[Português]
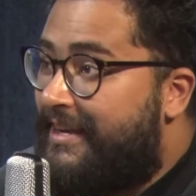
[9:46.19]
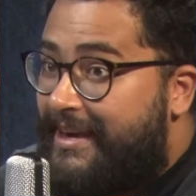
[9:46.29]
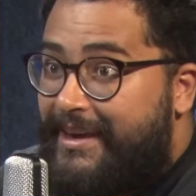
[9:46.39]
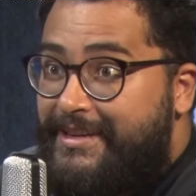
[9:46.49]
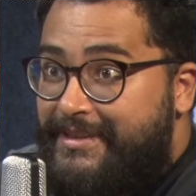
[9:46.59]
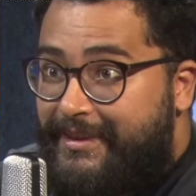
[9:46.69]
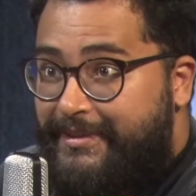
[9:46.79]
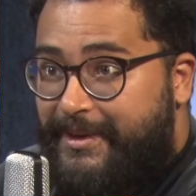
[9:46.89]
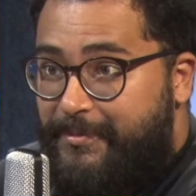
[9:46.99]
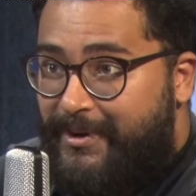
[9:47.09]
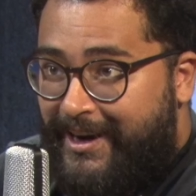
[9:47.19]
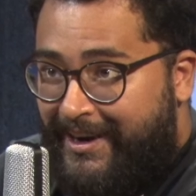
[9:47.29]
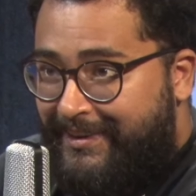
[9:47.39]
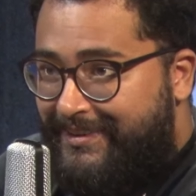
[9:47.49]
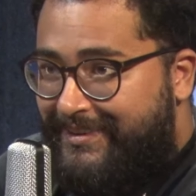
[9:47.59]
E aí a gente tem essa
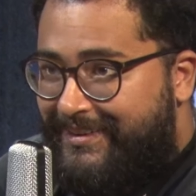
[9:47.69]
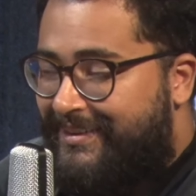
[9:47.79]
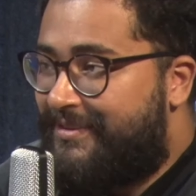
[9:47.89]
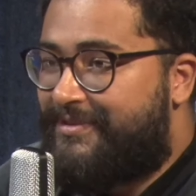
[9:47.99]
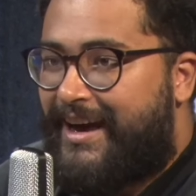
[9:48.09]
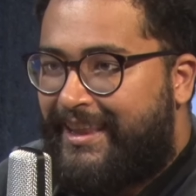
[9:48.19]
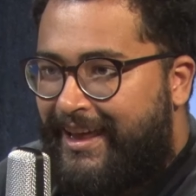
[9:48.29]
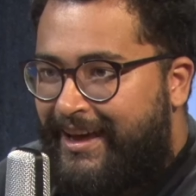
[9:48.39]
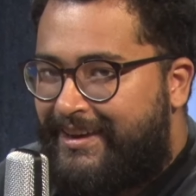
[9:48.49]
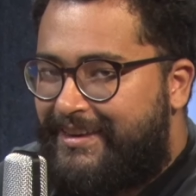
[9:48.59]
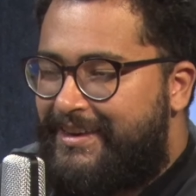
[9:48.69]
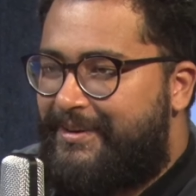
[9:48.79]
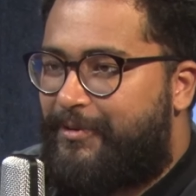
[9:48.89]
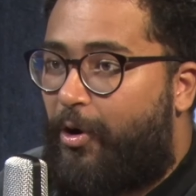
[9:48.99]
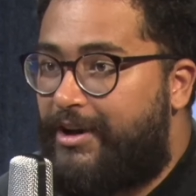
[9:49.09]
mulher que vai lá e
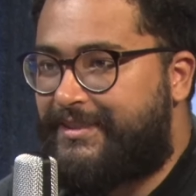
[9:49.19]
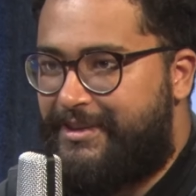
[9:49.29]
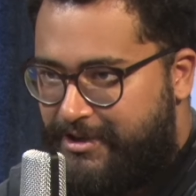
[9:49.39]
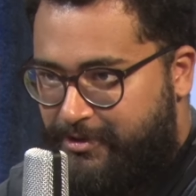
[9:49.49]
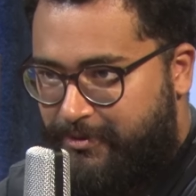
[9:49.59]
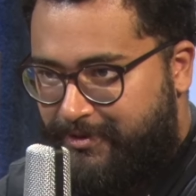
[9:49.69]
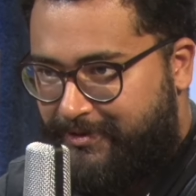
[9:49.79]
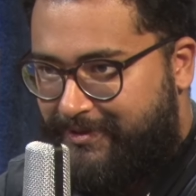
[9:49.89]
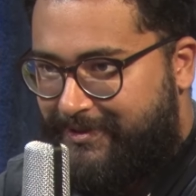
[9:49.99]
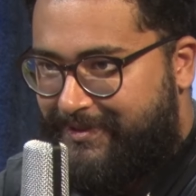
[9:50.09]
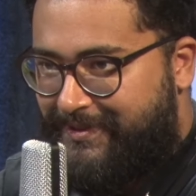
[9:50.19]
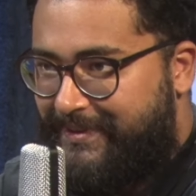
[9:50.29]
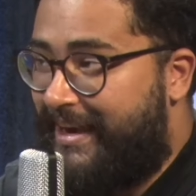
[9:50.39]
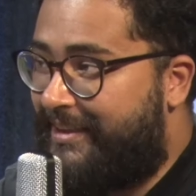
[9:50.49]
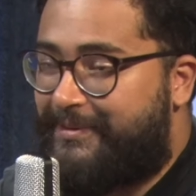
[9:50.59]
encosta em Jesus
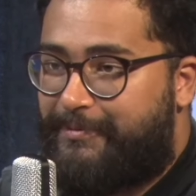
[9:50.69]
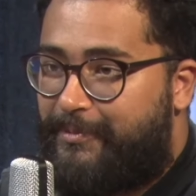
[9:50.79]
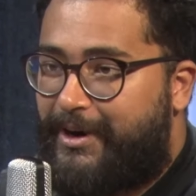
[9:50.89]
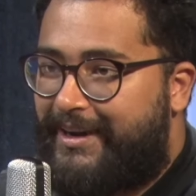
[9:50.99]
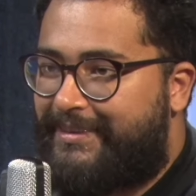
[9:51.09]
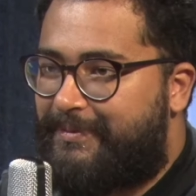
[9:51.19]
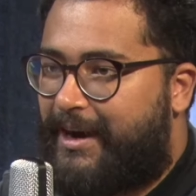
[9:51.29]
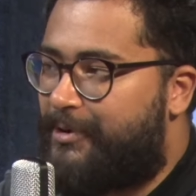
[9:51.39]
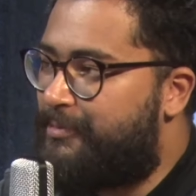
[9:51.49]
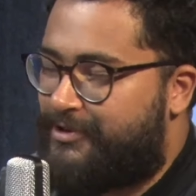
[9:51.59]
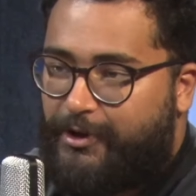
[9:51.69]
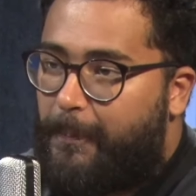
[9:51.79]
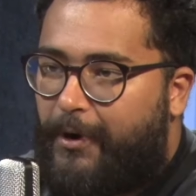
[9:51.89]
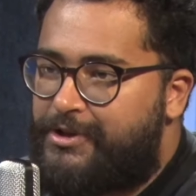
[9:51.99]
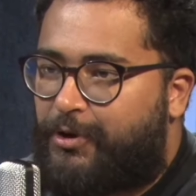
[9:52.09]
e aí, uma mulher que acabou de menstruar
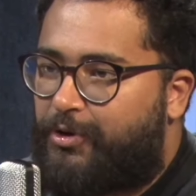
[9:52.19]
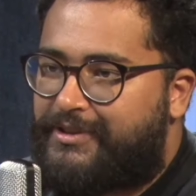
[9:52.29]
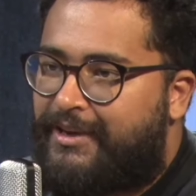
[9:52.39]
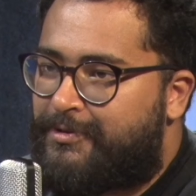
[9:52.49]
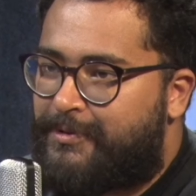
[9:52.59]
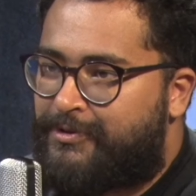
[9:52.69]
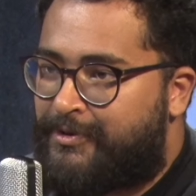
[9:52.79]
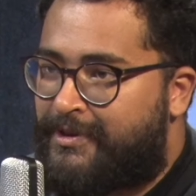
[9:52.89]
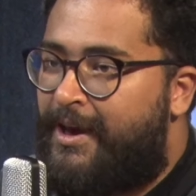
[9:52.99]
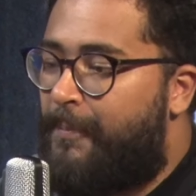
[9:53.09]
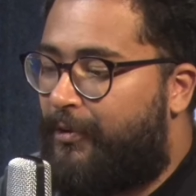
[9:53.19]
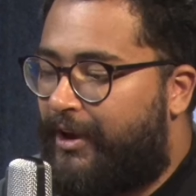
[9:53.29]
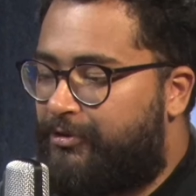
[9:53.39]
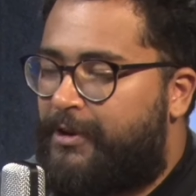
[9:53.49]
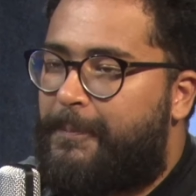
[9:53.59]
não pode encostar nas pessoas.
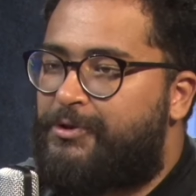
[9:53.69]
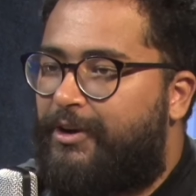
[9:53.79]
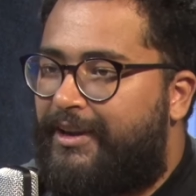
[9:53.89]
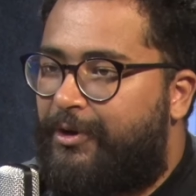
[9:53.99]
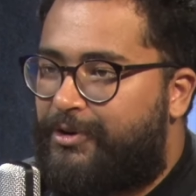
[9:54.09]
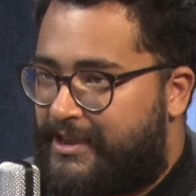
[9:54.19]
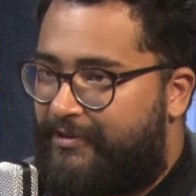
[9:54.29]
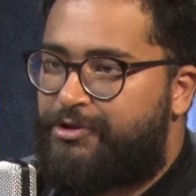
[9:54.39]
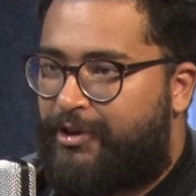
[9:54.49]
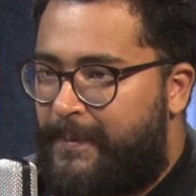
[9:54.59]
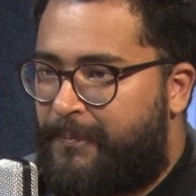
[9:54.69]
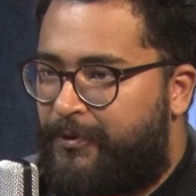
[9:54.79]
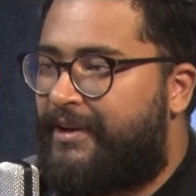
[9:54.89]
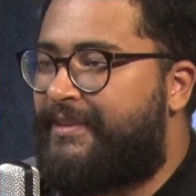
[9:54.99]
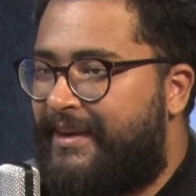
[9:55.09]
Porque toda pessoa que ela encostar vai se tornar
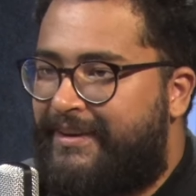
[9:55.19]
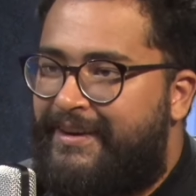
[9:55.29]
impura. O problema